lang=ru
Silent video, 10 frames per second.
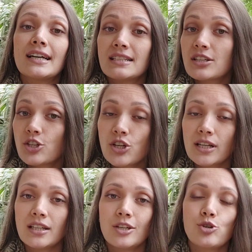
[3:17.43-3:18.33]

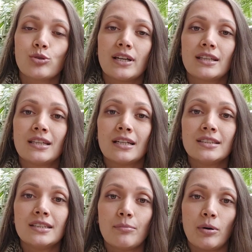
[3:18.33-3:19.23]
Разрешение еще на это
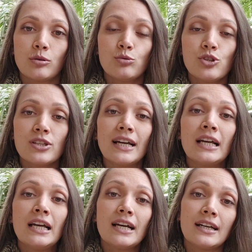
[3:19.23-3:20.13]
не получено.
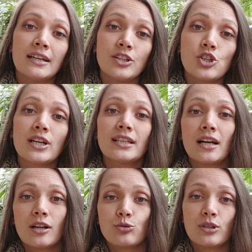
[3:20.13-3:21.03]
Э,
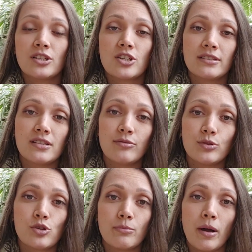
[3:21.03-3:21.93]
решение, которое нашли на
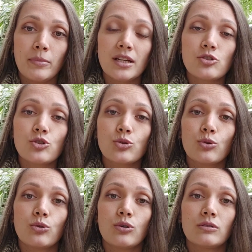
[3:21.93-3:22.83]
сегодняшний момент,
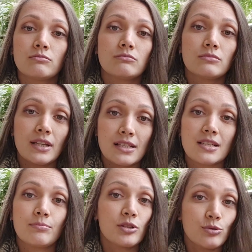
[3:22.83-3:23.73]
что
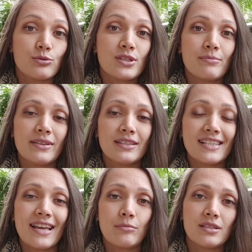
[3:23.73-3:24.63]
если придут
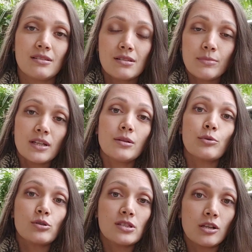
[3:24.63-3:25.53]
семьи, с детьми или
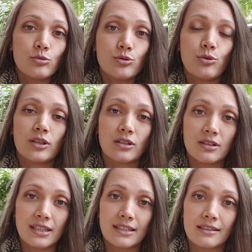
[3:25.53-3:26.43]
просто люди, у
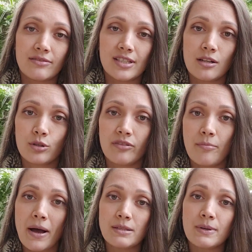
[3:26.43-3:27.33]
которых нет этого
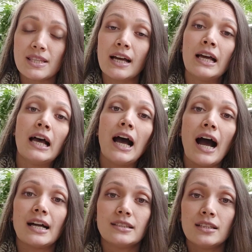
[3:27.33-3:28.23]
зеленого паспорта,
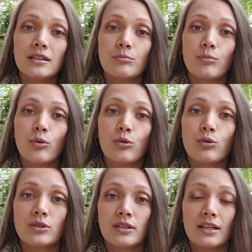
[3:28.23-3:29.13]
они
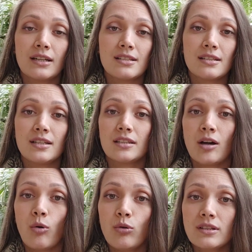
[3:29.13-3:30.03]
могут э,
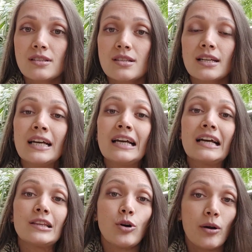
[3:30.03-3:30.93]
сидеть на улице.
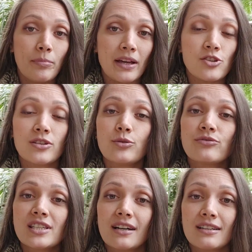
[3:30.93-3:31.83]
Но опять же, не у
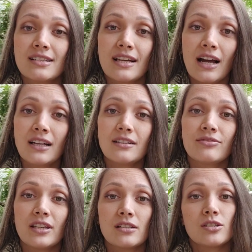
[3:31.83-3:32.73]
всех
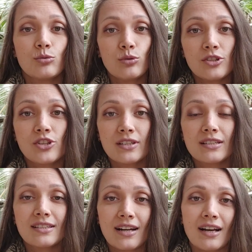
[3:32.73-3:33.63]
ресторанов есть
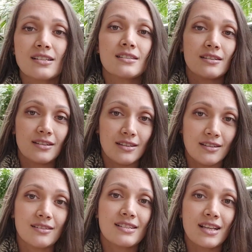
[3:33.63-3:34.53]
уличные террасы
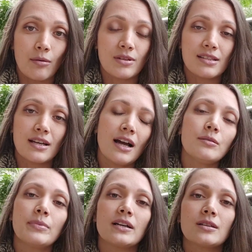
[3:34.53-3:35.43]
и сам
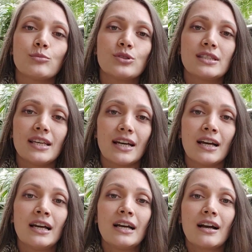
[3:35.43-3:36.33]
ресторан, поэтому
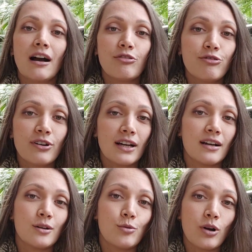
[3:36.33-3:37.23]
те
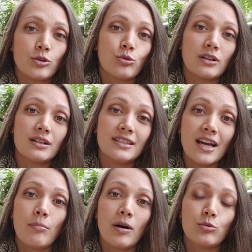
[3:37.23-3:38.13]
кафе, у которых
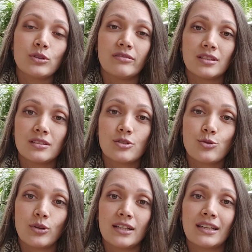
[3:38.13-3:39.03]
не оборудованы
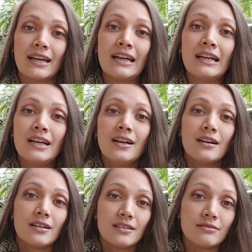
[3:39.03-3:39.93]
столики
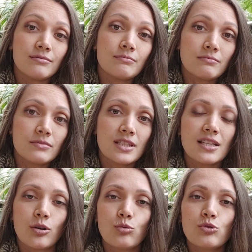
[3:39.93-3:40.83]
э,
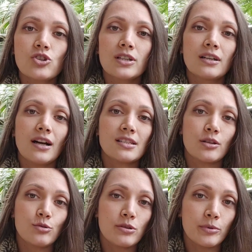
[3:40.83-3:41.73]
снаружи,
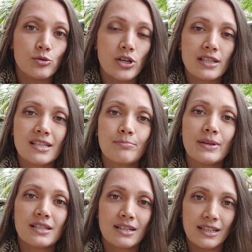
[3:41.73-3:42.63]
остаются, получается,
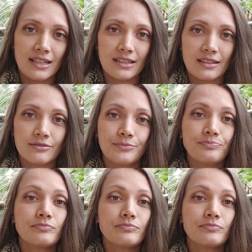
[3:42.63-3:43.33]
без клиентов.